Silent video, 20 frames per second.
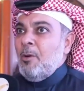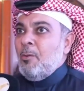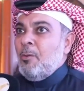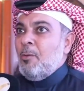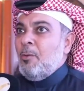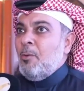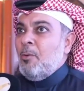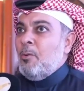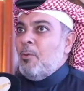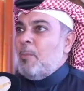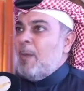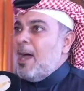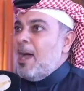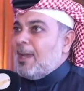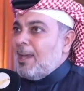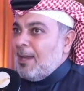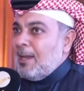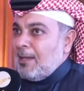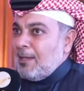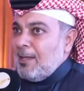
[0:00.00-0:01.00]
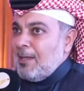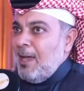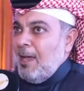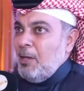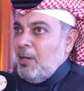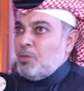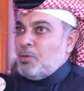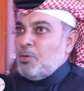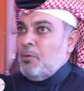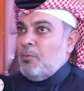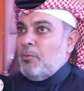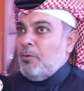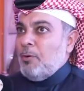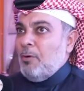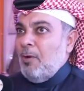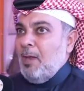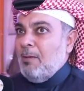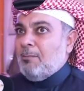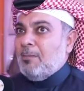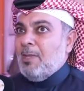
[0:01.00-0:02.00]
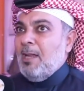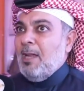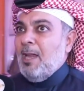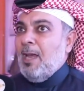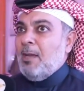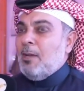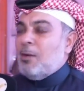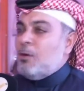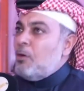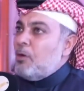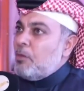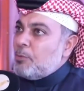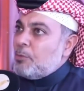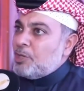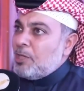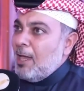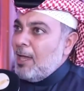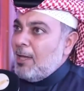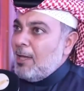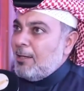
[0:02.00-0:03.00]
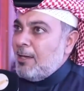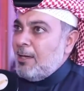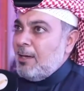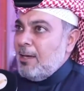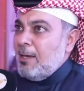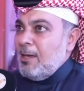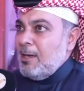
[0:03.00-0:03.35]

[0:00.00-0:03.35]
وباقي القطاع يشوف انه الحمد لله لكل مجتهد